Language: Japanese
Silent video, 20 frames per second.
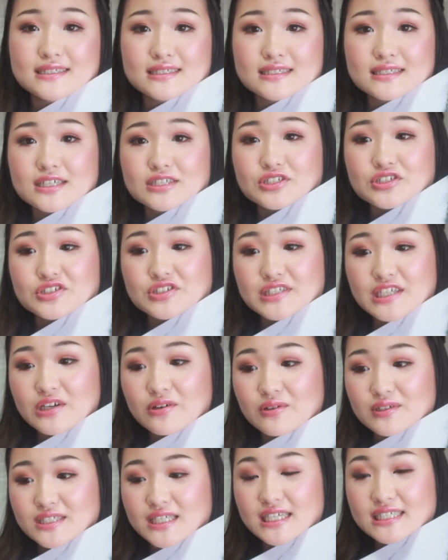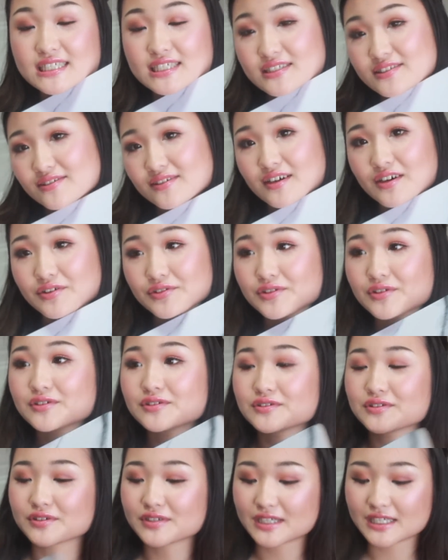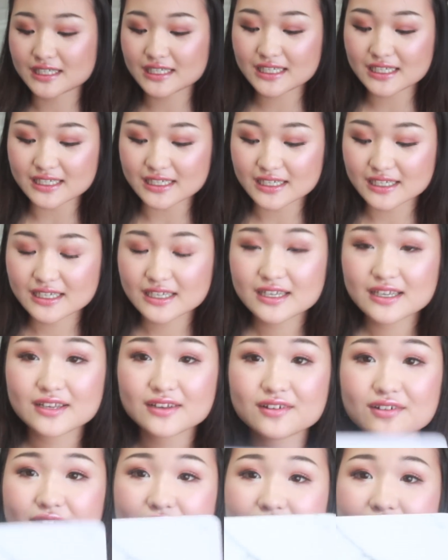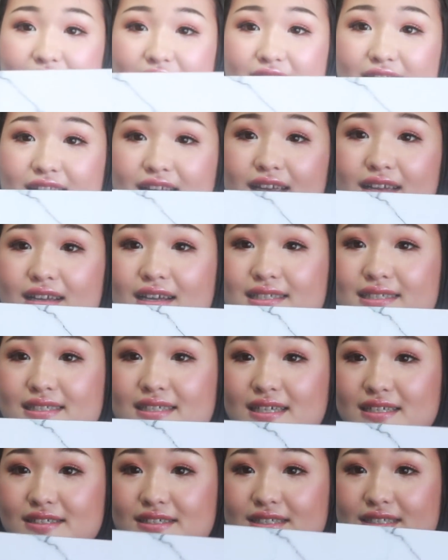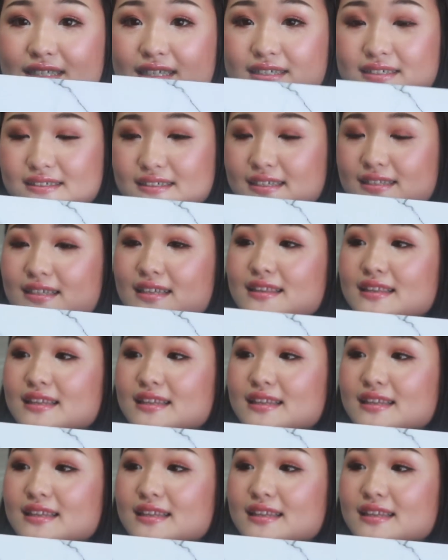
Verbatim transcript: インスタ上でこう写真とかを撮る時にこれがね大活躍してくれて